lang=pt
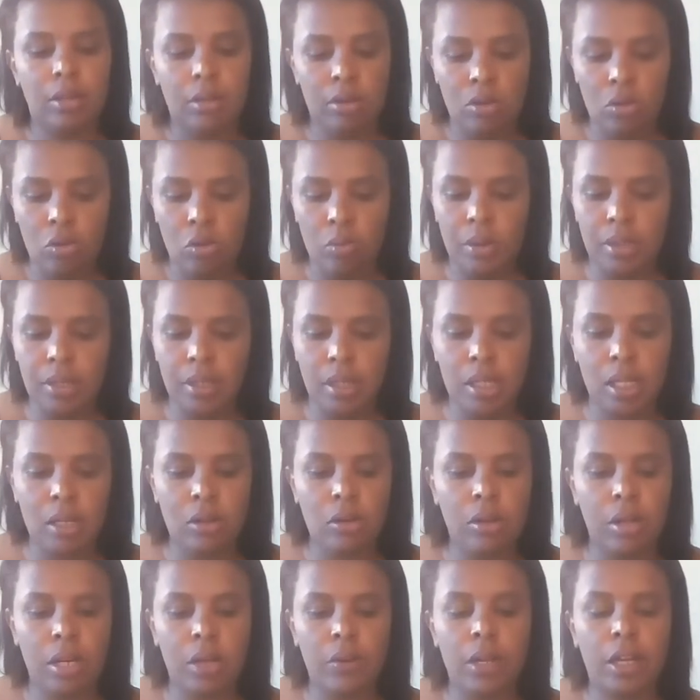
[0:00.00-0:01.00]
ó, que eu comecei a
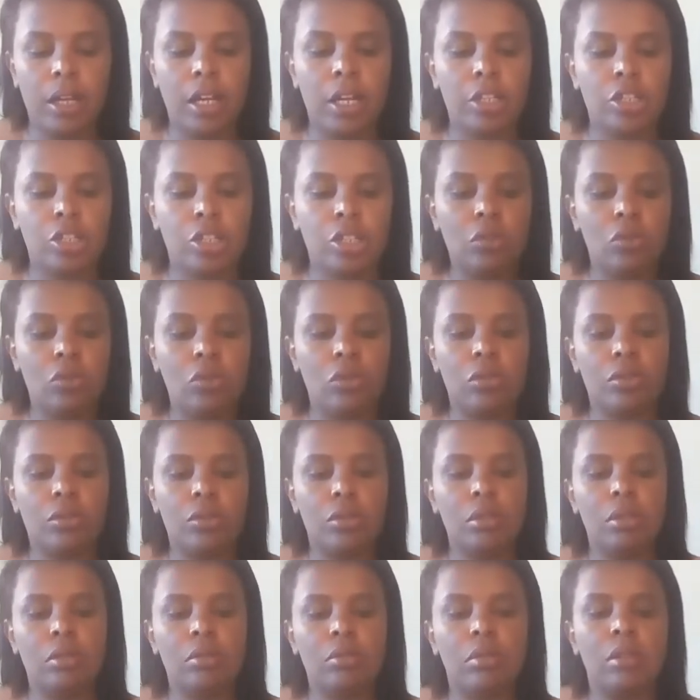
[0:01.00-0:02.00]
decorar uma caixinha, os
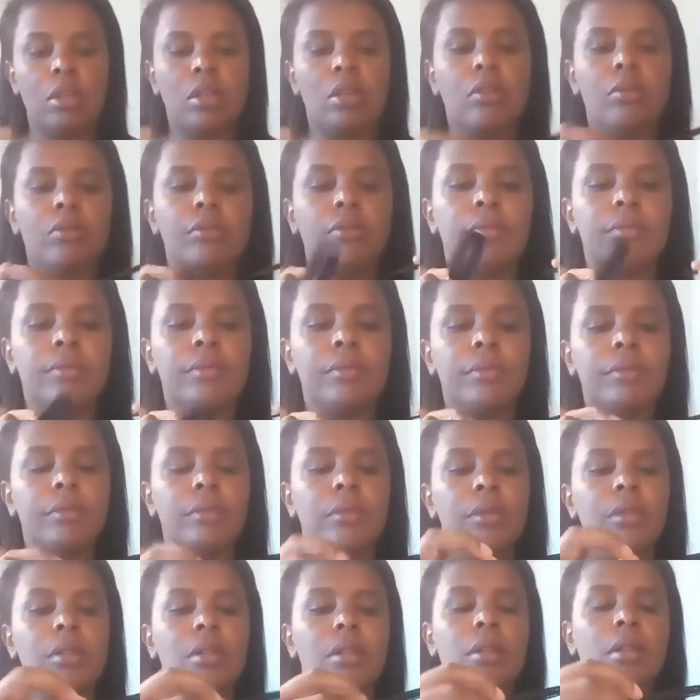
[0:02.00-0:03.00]
outros não deu.
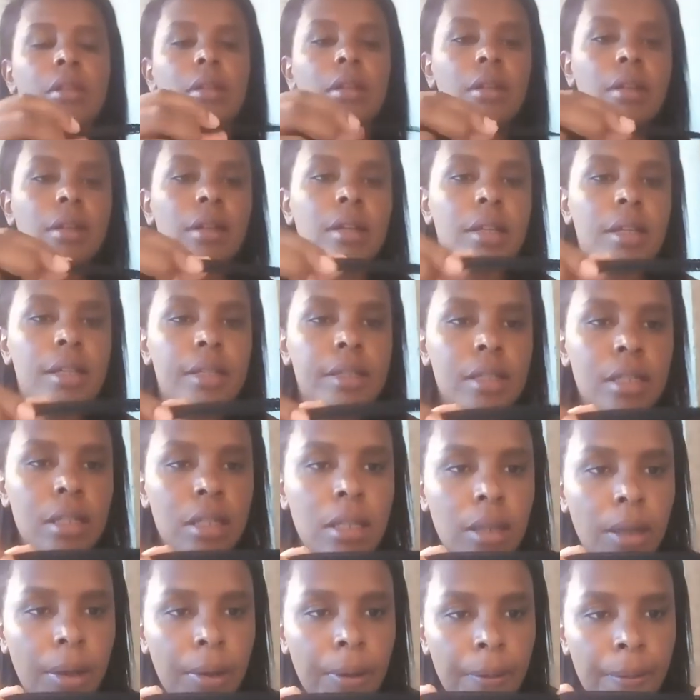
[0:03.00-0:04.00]
Essa
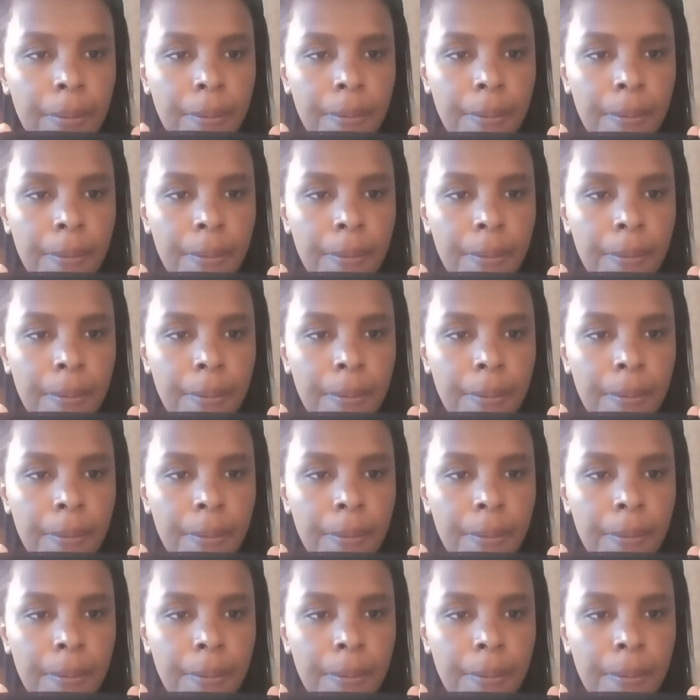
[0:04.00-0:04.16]
aqui, ó.